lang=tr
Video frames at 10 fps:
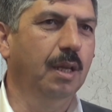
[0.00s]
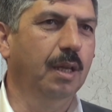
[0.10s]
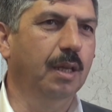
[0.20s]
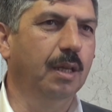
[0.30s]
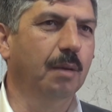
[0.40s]

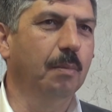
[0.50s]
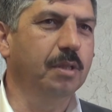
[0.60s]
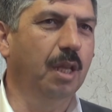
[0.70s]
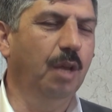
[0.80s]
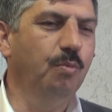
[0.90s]
E,
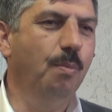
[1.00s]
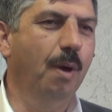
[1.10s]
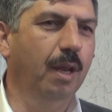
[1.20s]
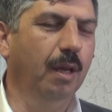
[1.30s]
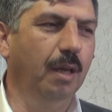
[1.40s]
Ramazan ayı
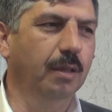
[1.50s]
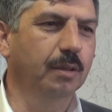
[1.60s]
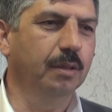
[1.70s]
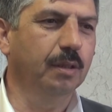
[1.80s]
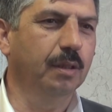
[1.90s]
mübarek
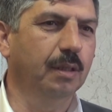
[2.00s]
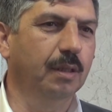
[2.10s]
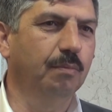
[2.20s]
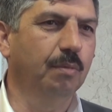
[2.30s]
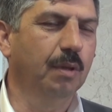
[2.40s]
ayıdır.
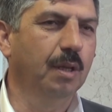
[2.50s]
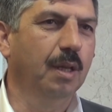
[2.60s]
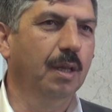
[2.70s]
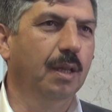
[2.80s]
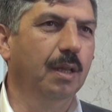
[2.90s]
E,
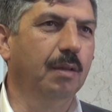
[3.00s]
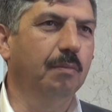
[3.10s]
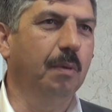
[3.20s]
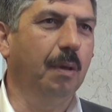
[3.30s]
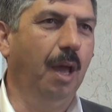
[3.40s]
e,
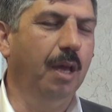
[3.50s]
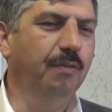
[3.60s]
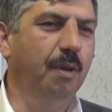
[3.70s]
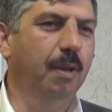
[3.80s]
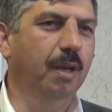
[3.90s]

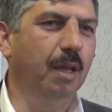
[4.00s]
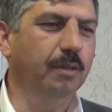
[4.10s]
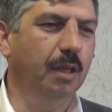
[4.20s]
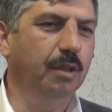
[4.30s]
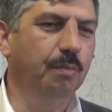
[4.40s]
hayır ve
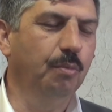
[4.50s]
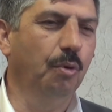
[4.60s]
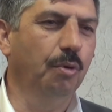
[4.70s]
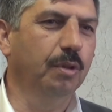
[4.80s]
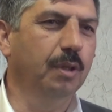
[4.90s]
bereket ayıdır. Bu
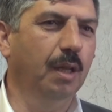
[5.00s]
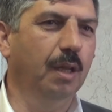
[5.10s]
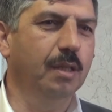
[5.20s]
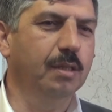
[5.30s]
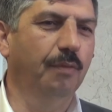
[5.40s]

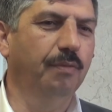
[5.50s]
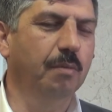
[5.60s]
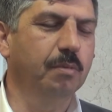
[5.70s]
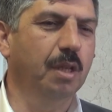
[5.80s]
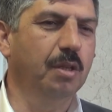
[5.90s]
konuda
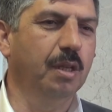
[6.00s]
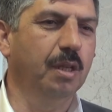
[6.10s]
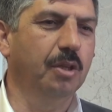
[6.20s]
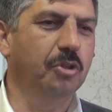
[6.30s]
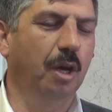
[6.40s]
esnaflarımızdan
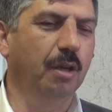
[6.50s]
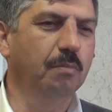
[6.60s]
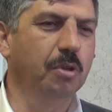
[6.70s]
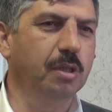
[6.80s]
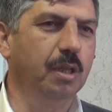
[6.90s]
e,
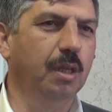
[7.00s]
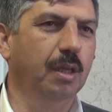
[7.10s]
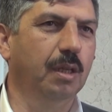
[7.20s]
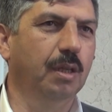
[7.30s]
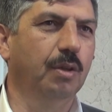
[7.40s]
çağrımız
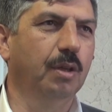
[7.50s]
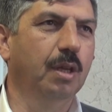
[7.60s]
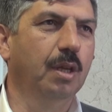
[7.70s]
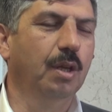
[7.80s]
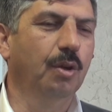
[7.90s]
e,
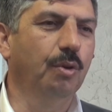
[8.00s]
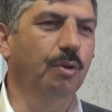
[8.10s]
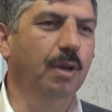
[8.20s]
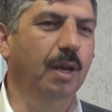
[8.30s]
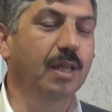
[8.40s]

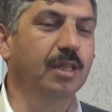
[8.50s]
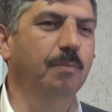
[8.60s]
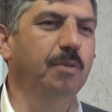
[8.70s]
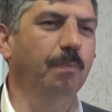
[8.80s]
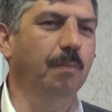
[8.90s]
ürünlerine
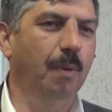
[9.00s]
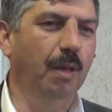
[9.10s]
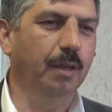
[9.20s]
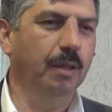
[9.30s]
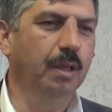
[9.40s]
zam
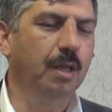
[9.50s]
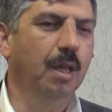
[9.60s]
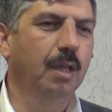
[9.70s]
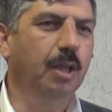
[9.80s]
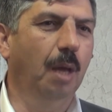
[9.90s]
yapmamaları.
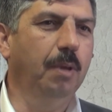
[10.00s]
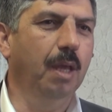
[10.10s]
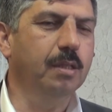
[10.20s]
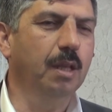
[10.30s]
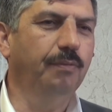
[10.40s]
Tabi
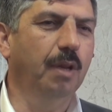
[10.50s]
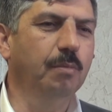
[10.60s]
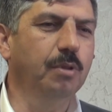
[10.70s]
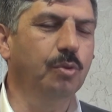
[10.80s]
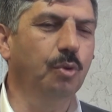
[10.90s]

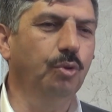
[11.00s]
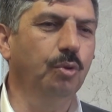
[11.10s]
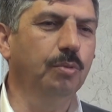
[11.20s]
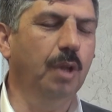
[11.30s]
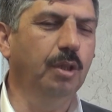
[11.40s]
esnaflarımız da zor
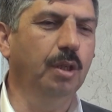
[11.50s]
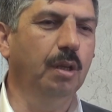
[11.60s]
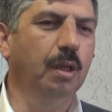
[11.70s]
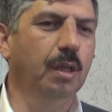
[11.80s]
durumdadır.